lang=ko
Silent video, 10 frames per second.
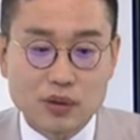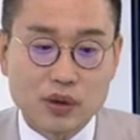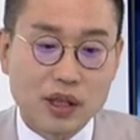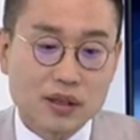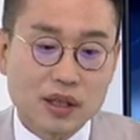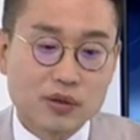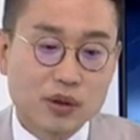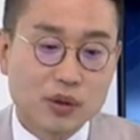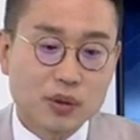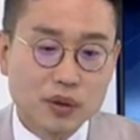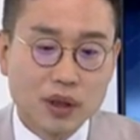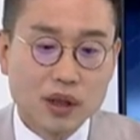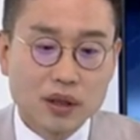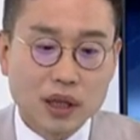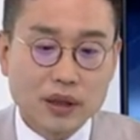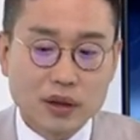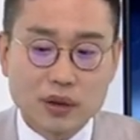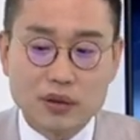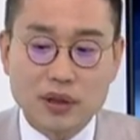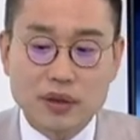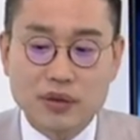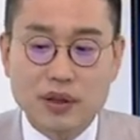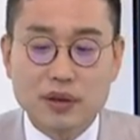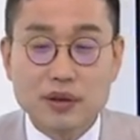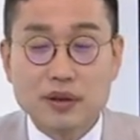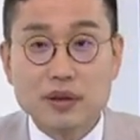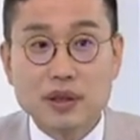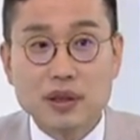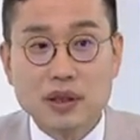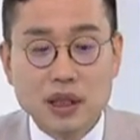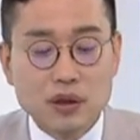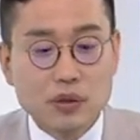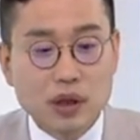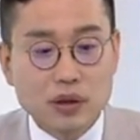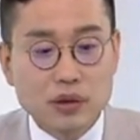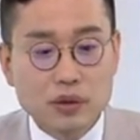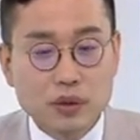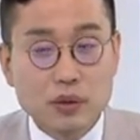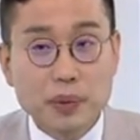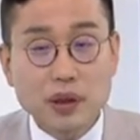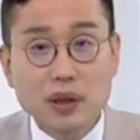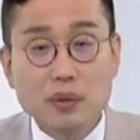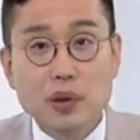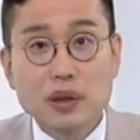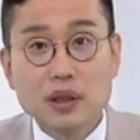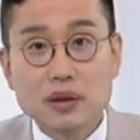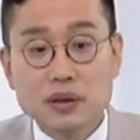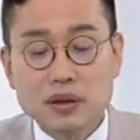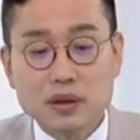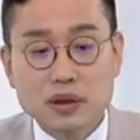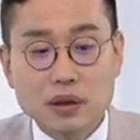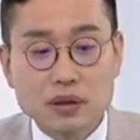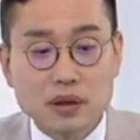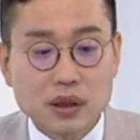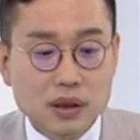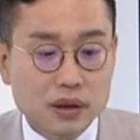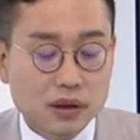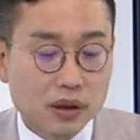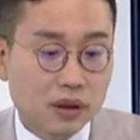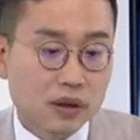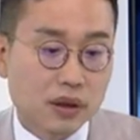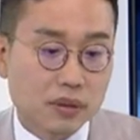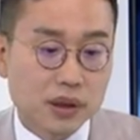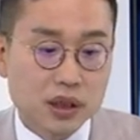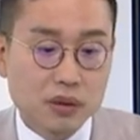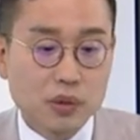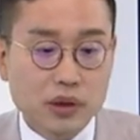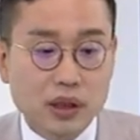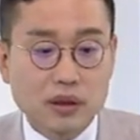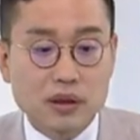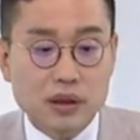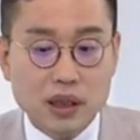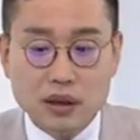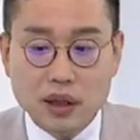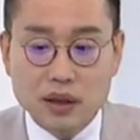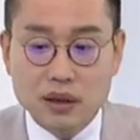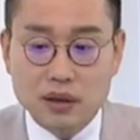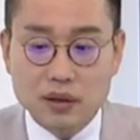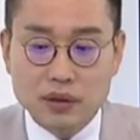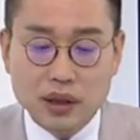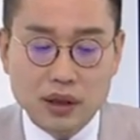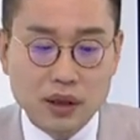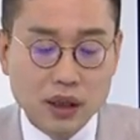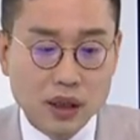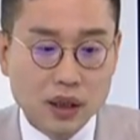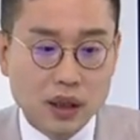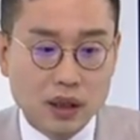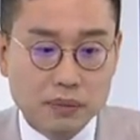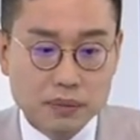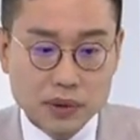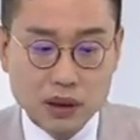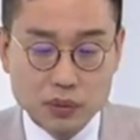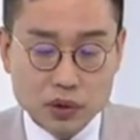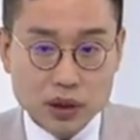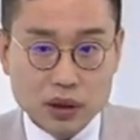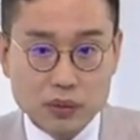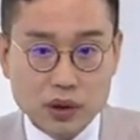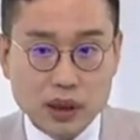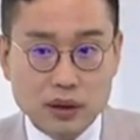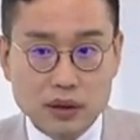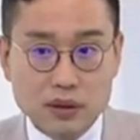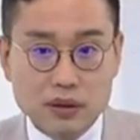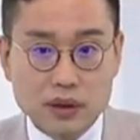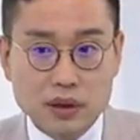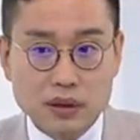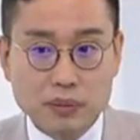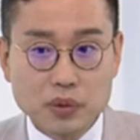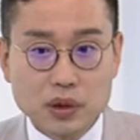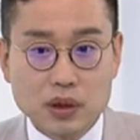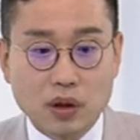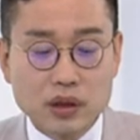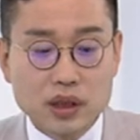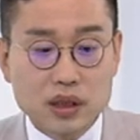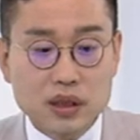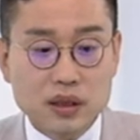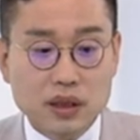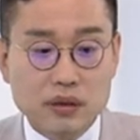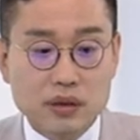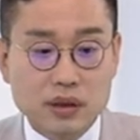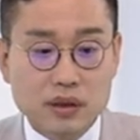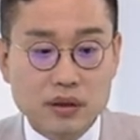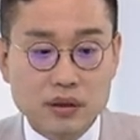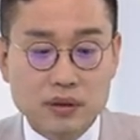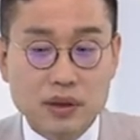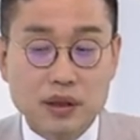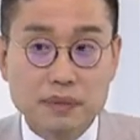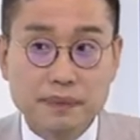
내일 살 수 있고 한 달 후에도 살 수 있거든요. 근데 우리가 근골 뼈대로 볼 때는 그 경제, 어, 그 다음에 실물단들을 체크해야 되는 건데 어, 이 분기 실물단들은 이제 삼 분기 이제 어닝 시즌이라고 그러잖아요. 근데